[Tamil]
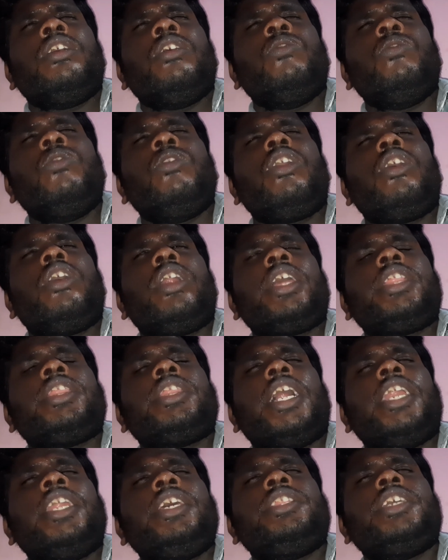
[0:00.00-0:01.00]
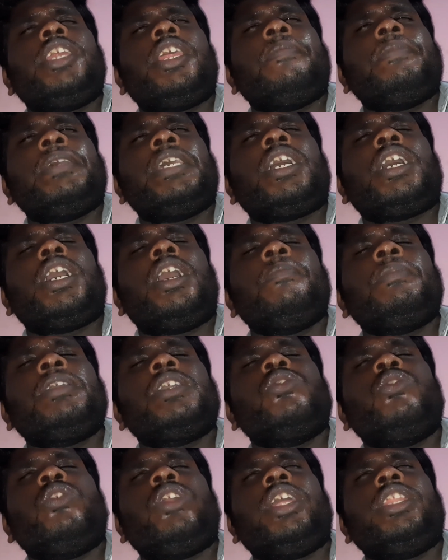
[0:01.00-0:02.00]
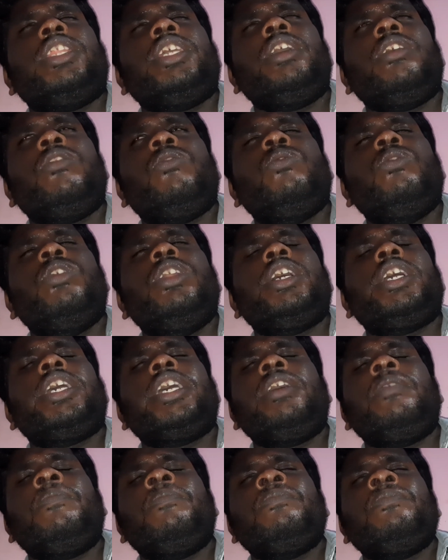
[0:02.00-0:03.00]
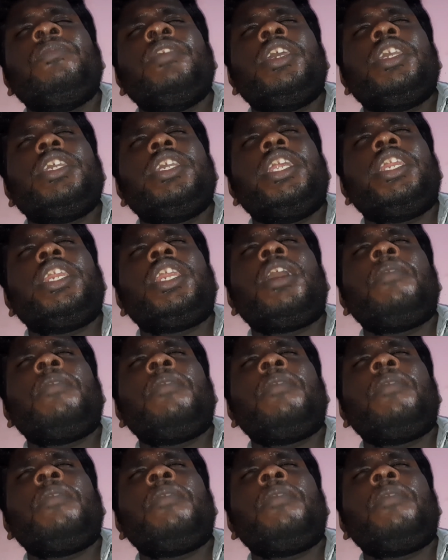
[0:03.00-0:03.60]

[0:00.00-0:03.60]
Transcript: உங்களோட தனித்திறமையை காமிக்கக்கூடாது உங்களுக்கு என்ன